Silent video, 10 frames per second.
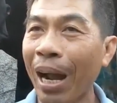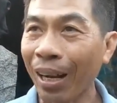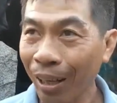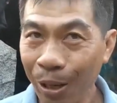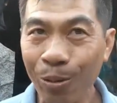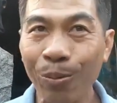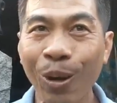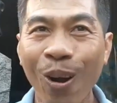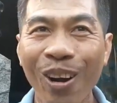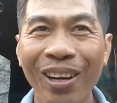Bạc Liêu cũng
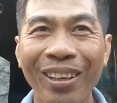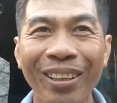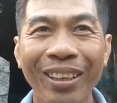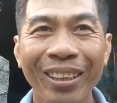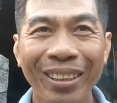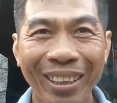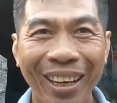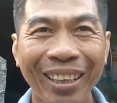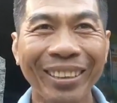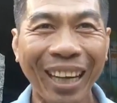có. Nó nhiều à.
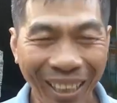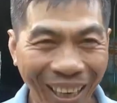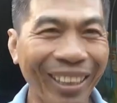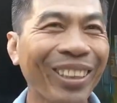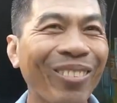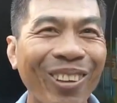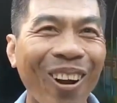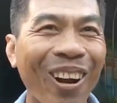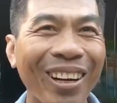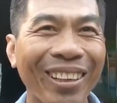Rồi Tân Hưng cũng
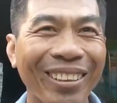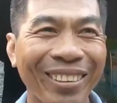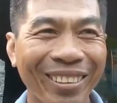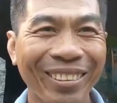có, à.